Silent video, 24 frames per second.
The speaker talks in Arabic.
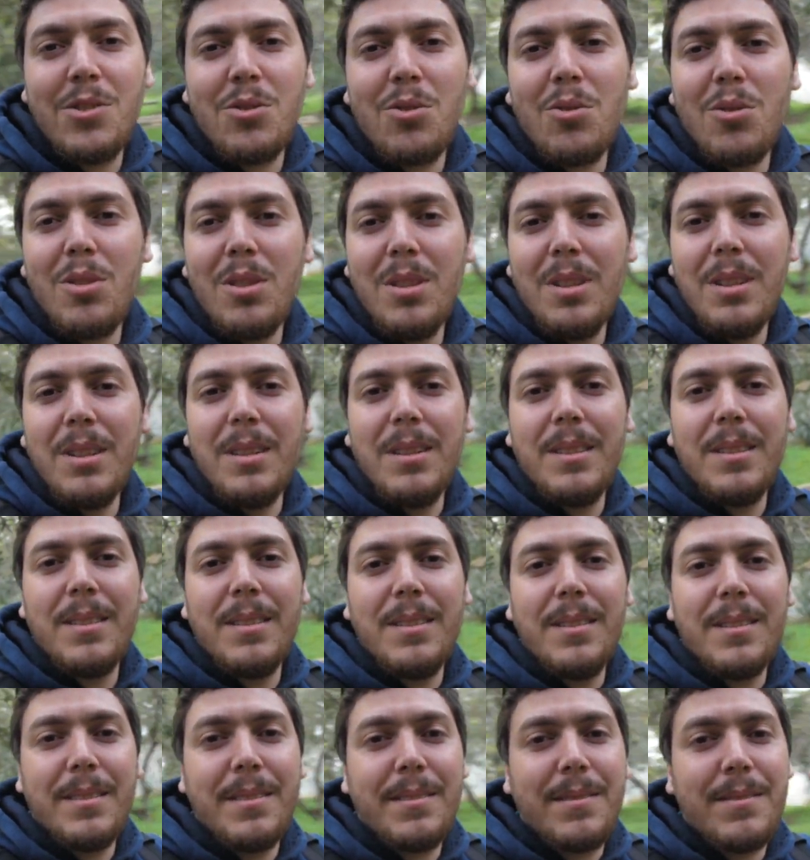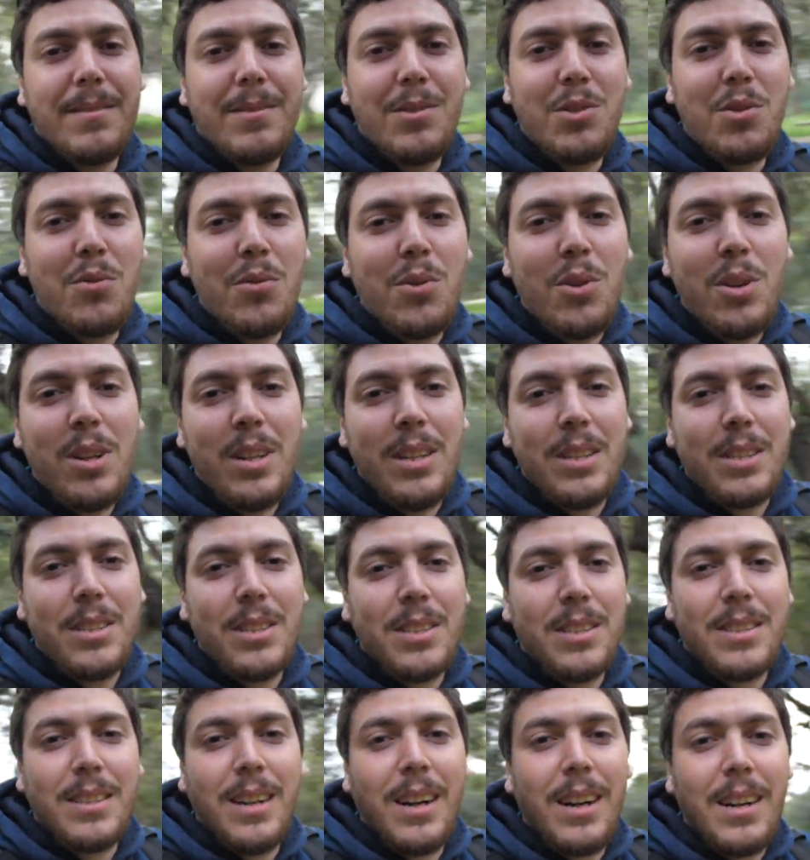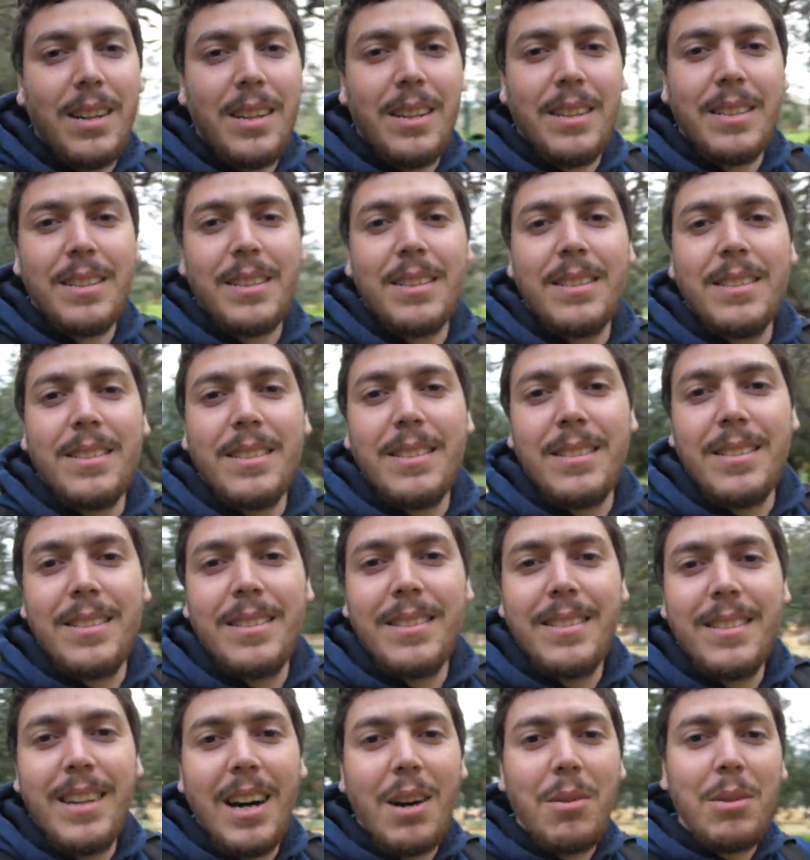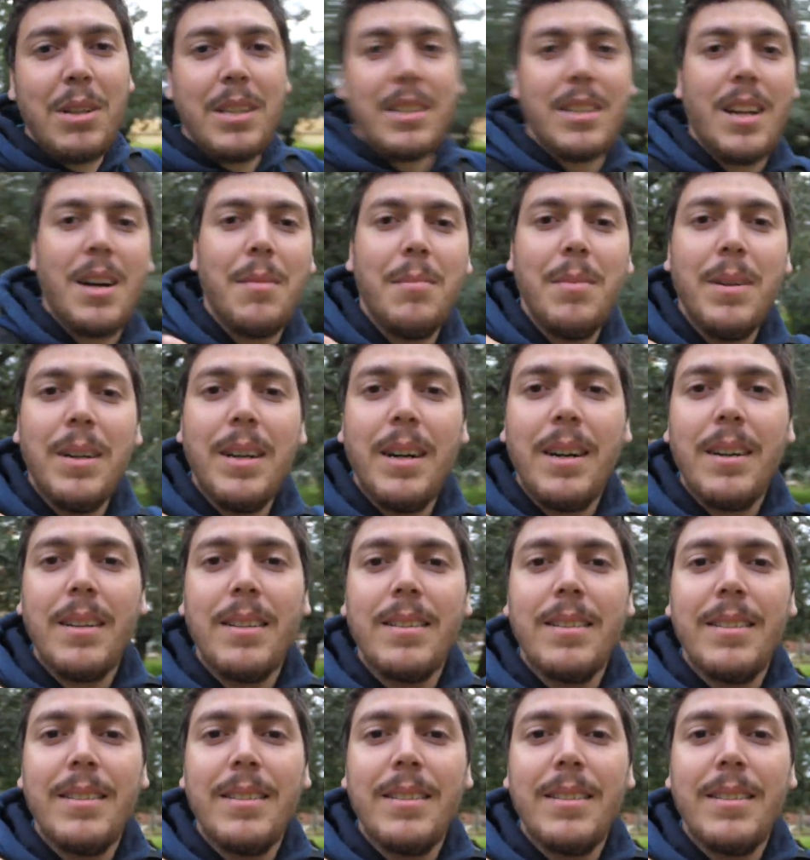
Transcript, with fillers: شغل آه، تشوف كلش الاز هاوليك صاحبي ها